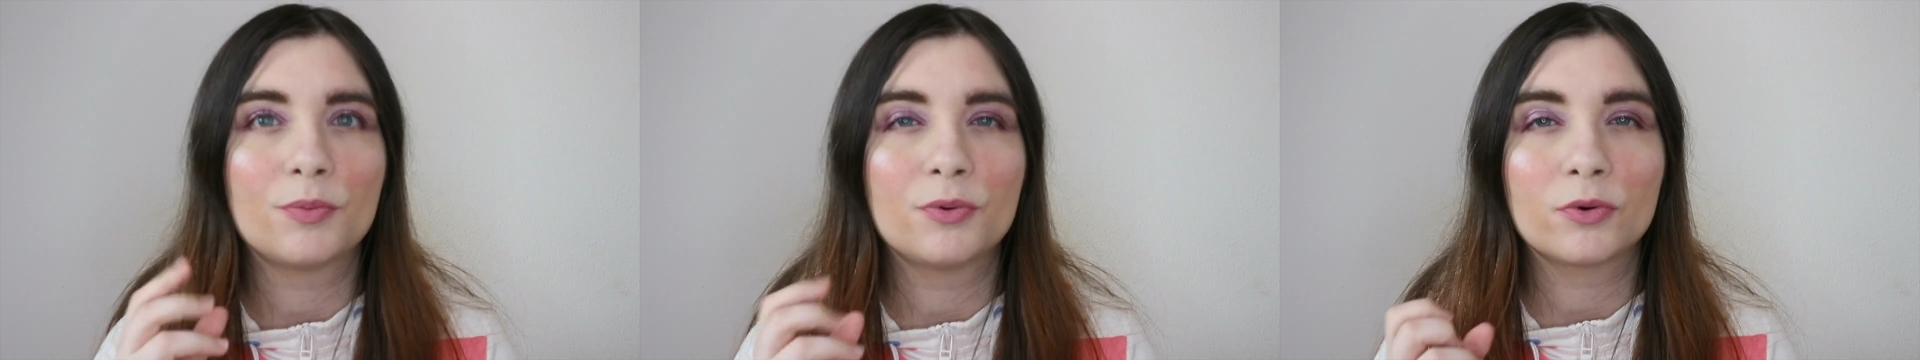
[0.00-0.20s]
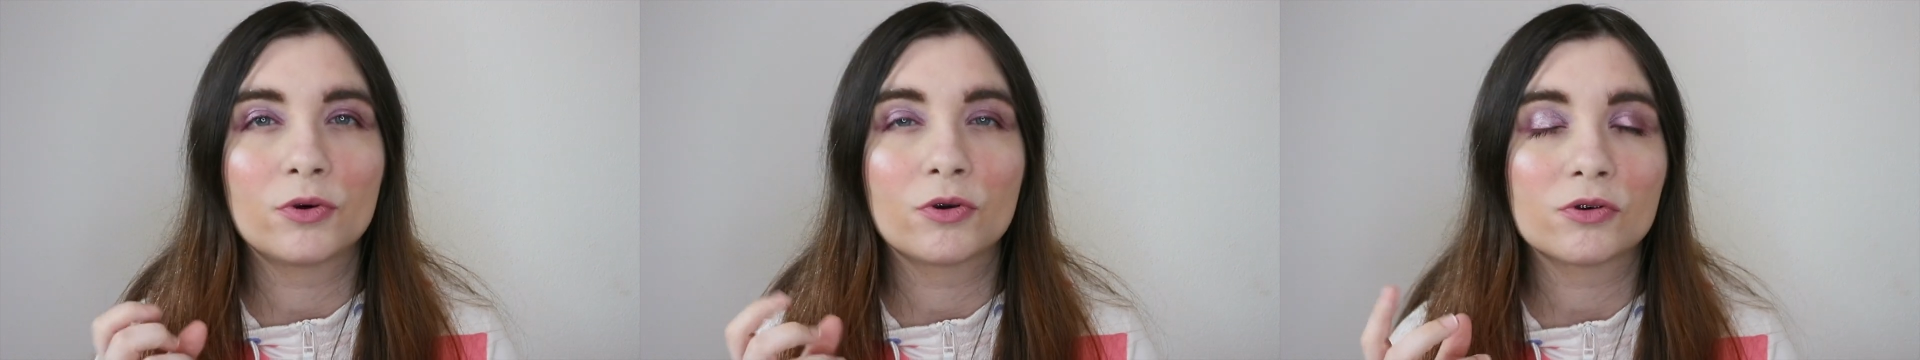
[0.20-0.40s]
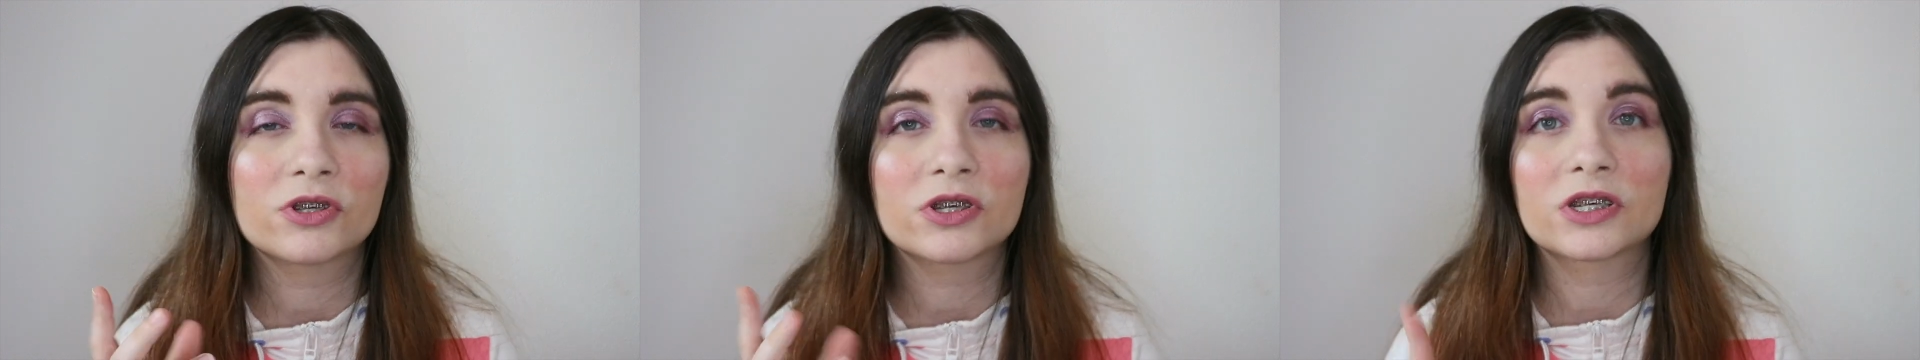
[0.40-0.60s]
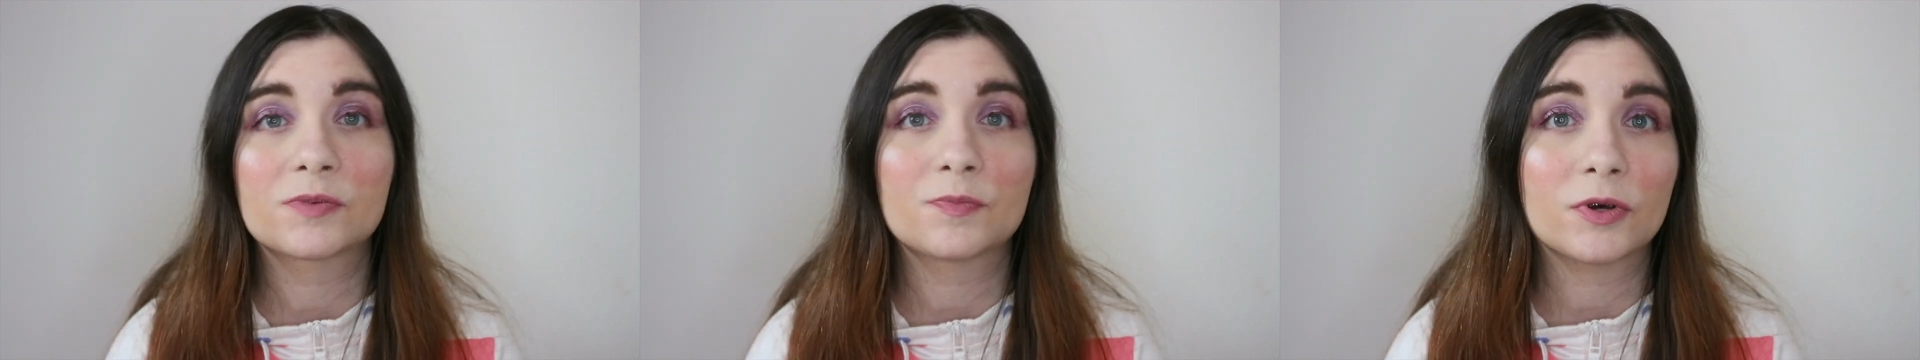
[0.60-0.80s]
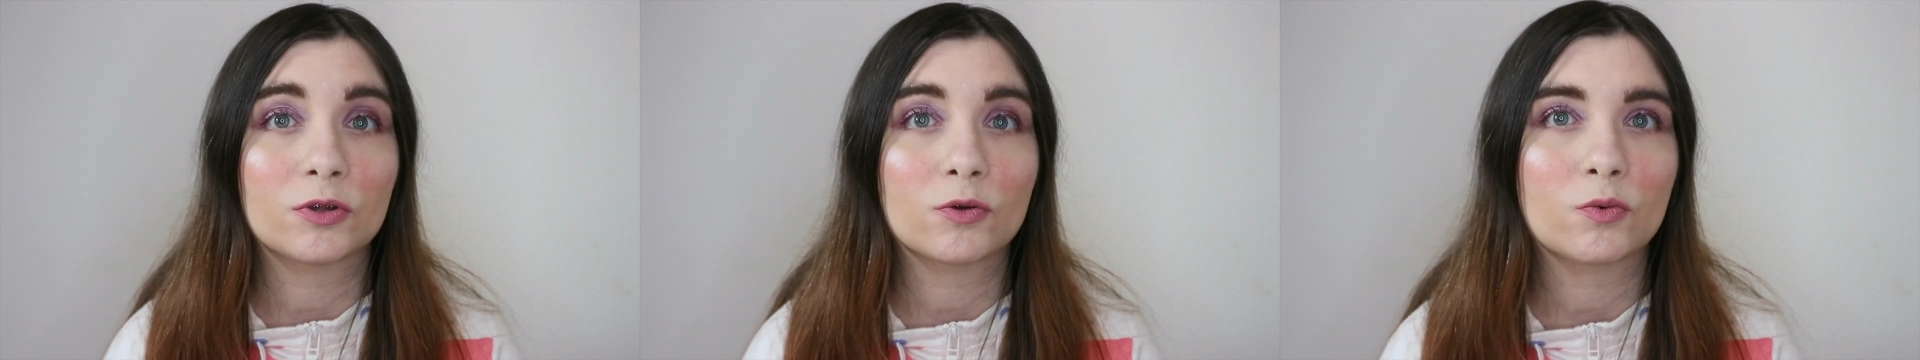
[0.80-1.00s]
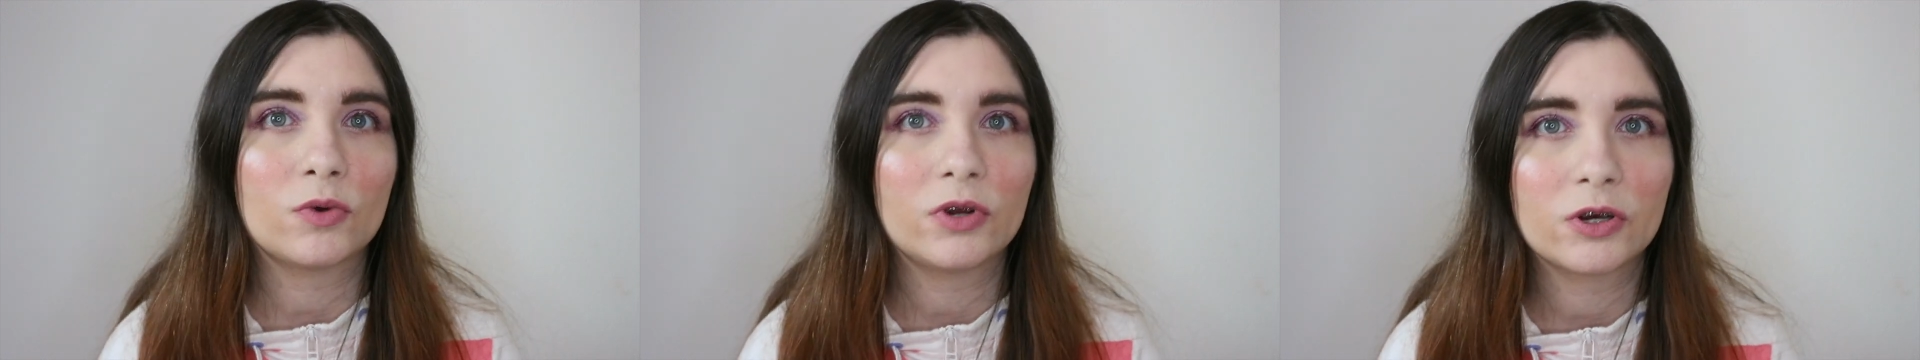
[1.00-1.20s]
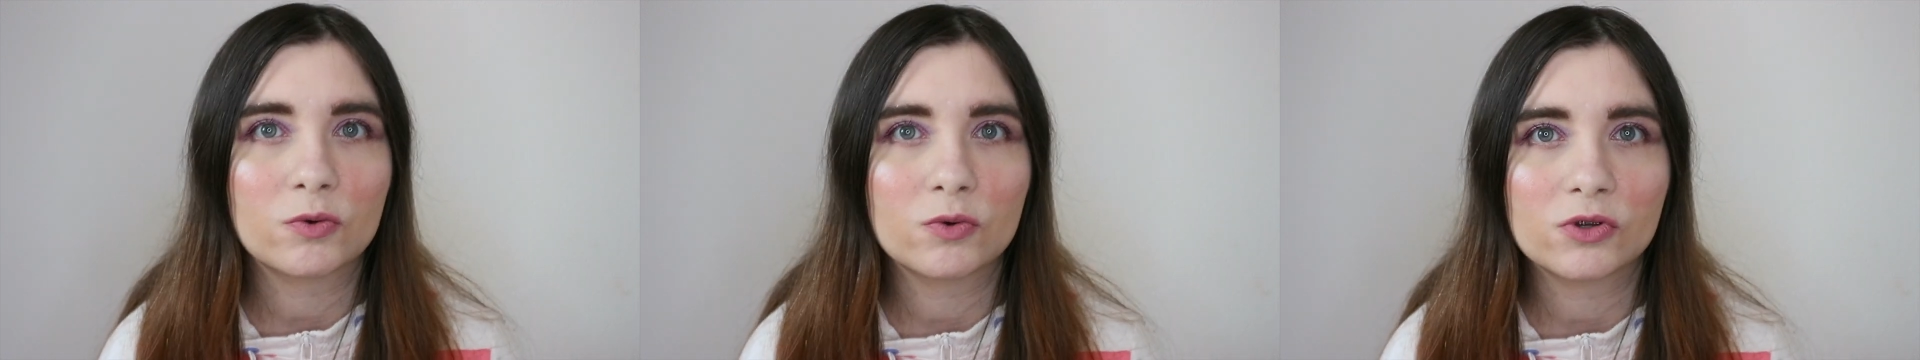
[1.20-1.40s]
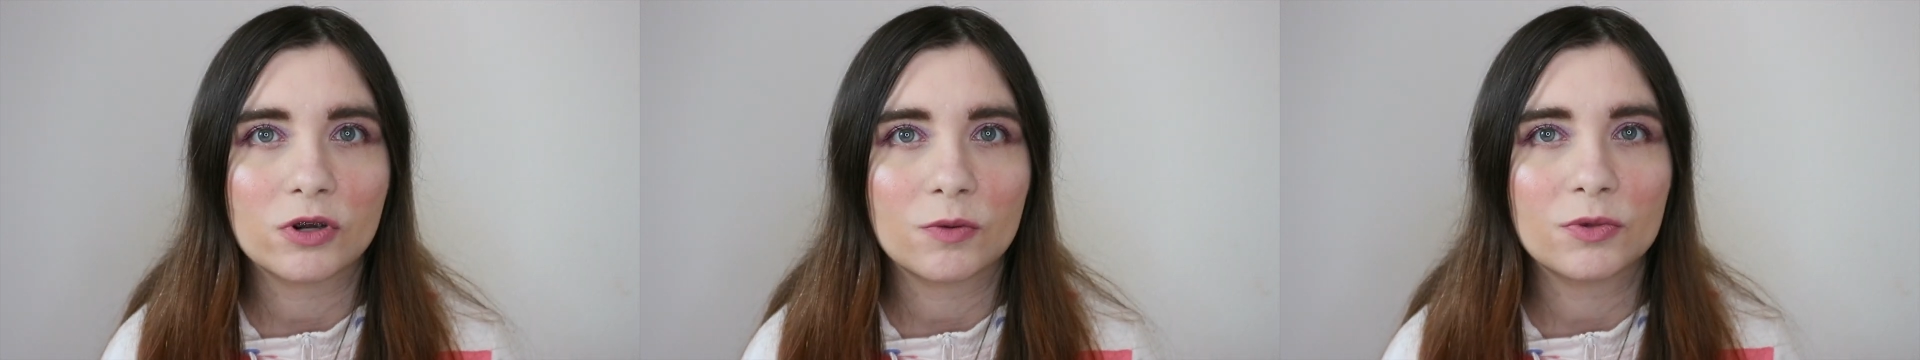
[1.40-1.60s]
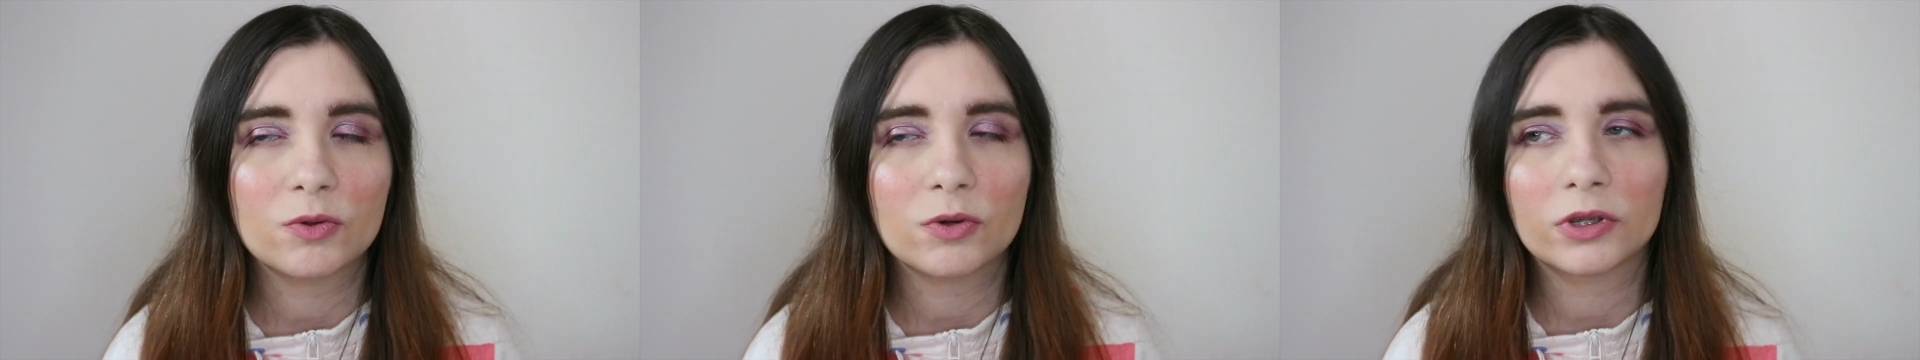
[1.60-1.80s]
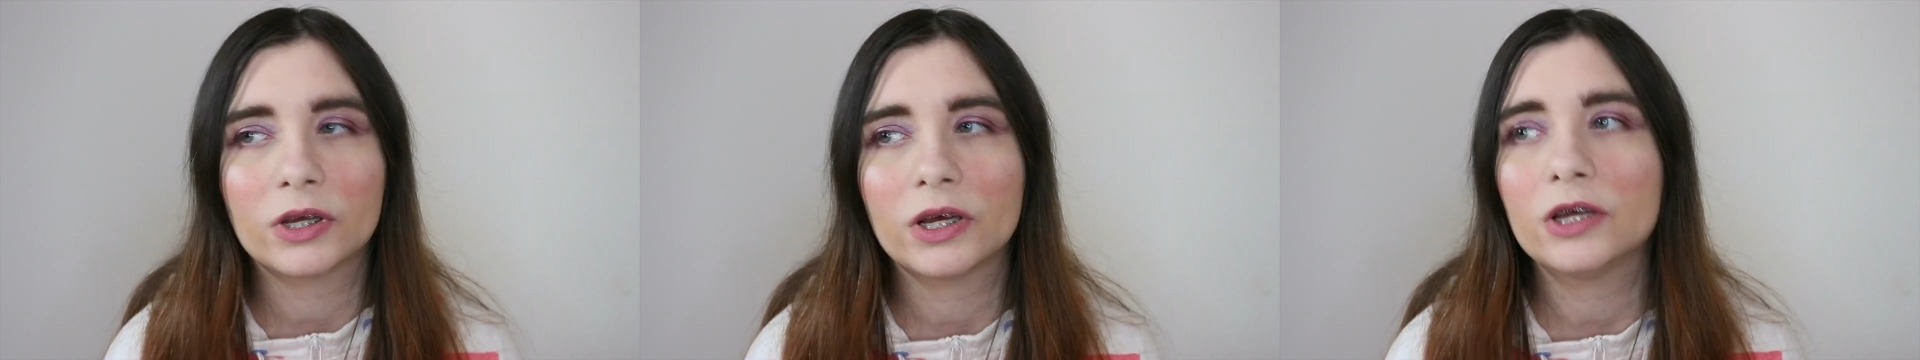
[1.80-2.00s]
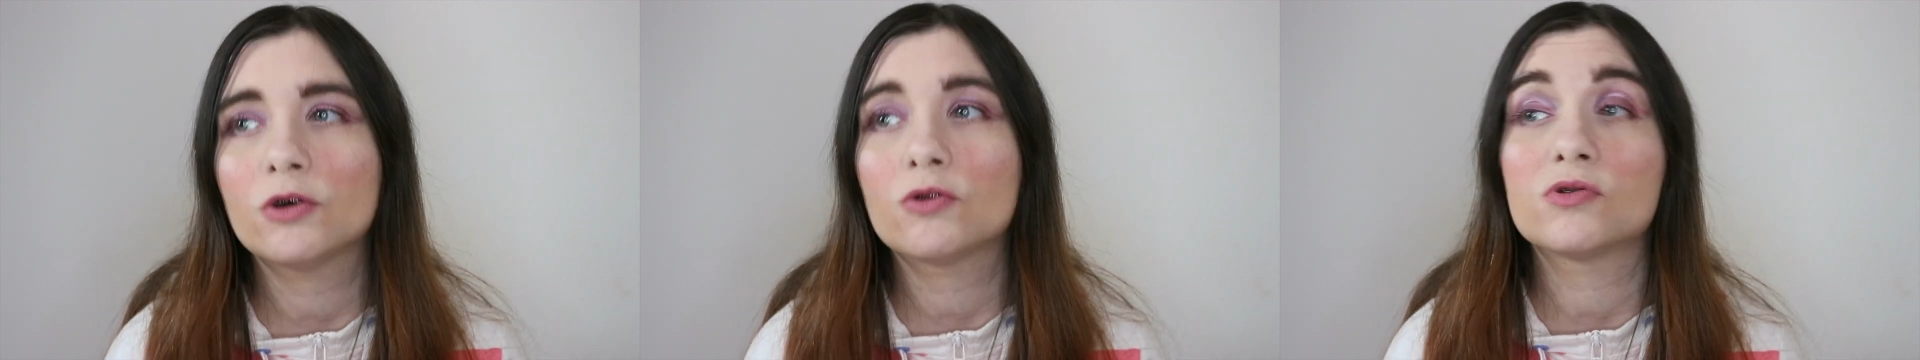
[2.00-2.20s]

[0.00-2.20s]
più grossi rispetto a quelli a cui sono abituata io,